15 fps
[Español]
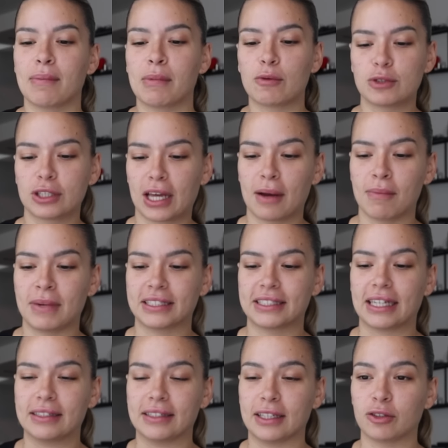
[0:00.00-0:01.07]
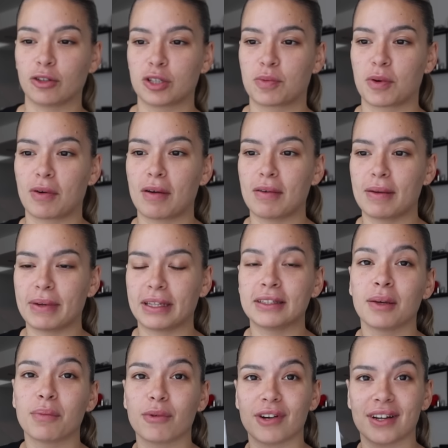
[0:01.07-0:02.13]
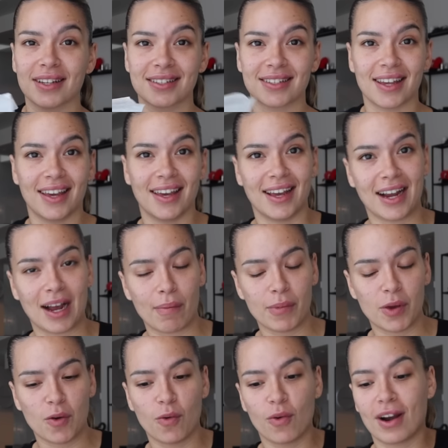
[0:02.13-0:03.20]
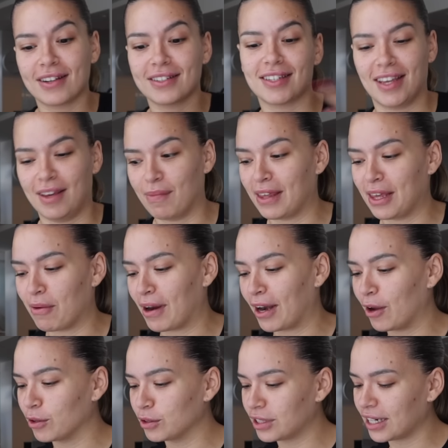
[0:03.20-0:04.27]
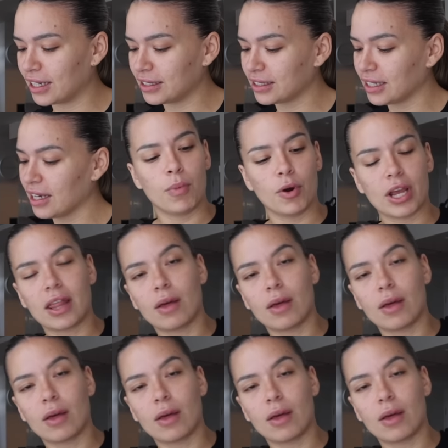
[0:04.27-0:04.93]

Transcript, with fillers: que me gustaban bastante entonces probablemente pues eh, cambio unas y me llevaré otras voy